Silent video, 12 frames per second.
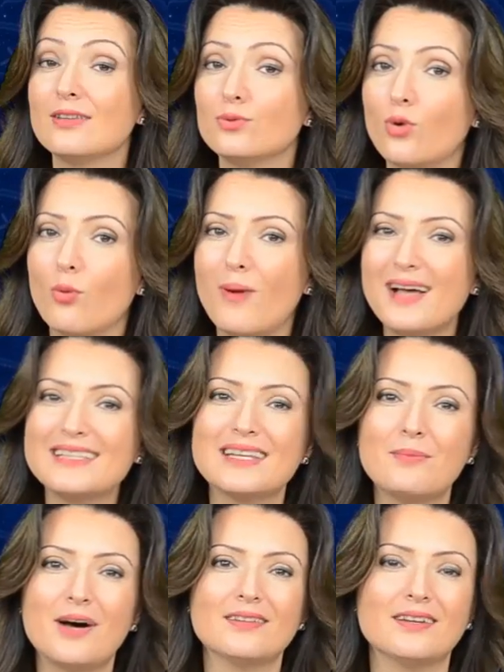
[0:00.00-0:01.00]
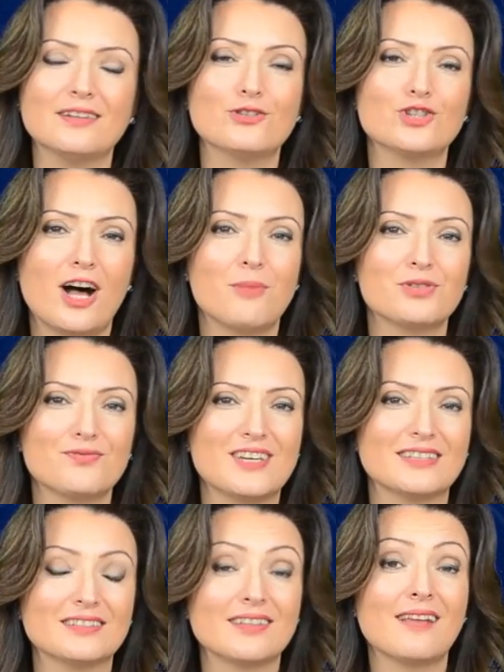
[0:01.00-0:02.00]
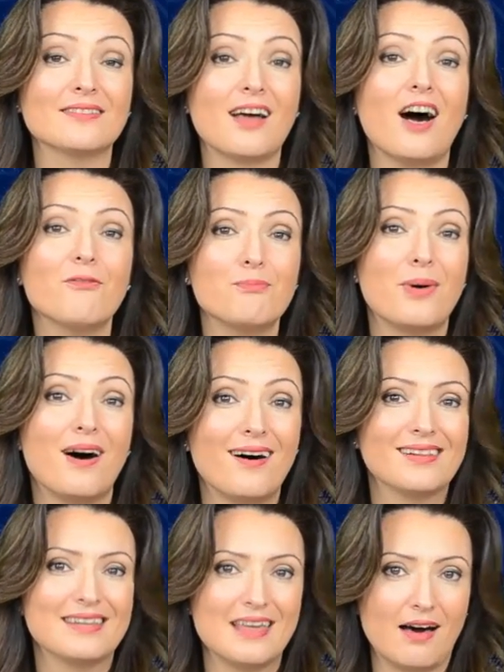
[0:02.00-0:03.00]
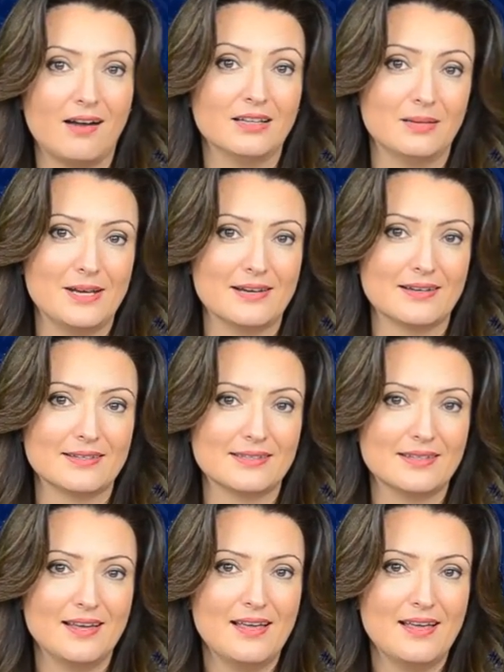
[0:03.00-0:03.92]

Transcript: normal zamanda alacağımız fiyatından daha pahalıya alabiliriz.